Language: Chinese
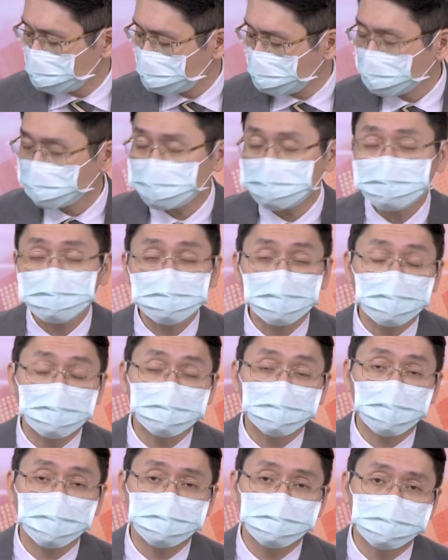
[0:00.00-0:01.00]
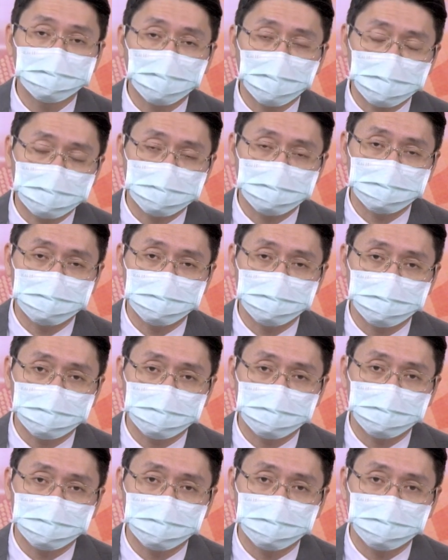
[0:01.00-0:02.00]
一个是上礼拜五买的，
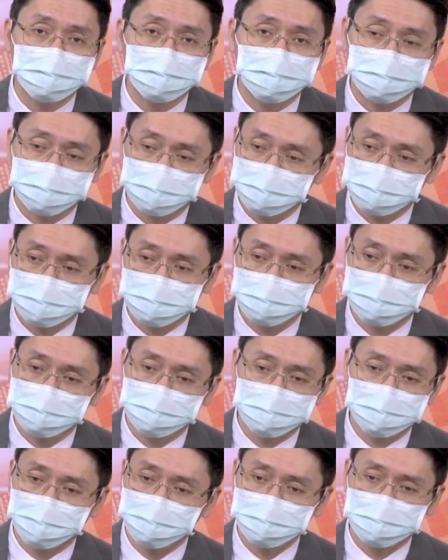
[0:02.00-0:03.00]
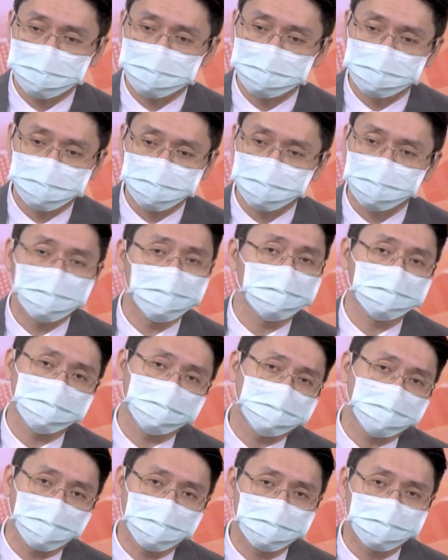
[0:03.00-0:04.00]
我说是年底做梦的
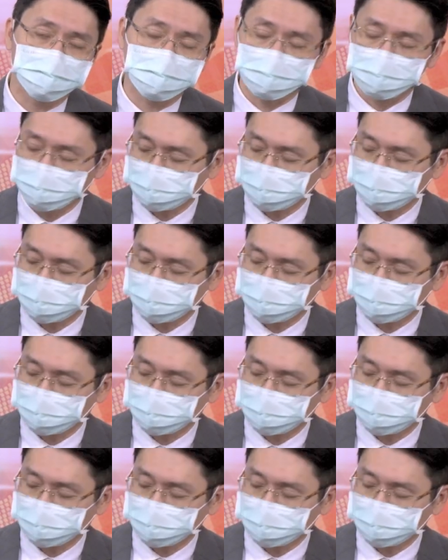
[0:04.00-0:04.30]
标股，